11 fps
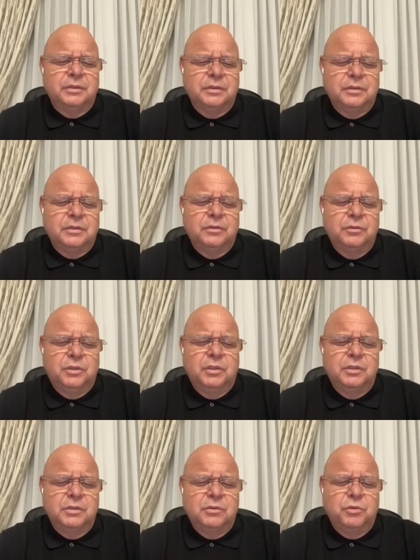
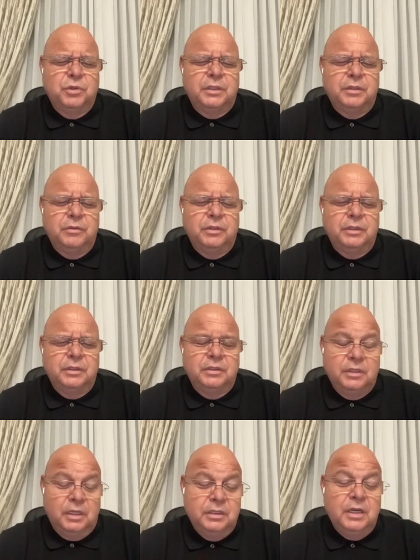Асфальтоукладчик. Э, укатывает.
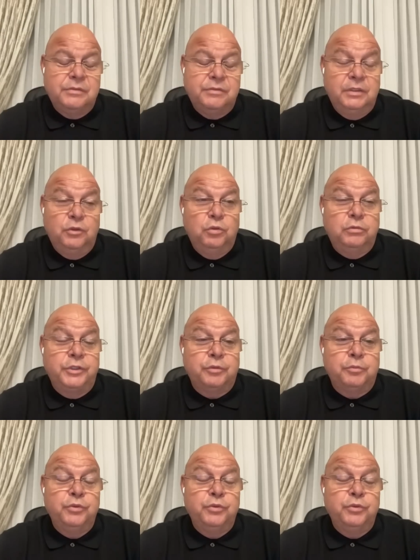А, да, асфальтоукладчик.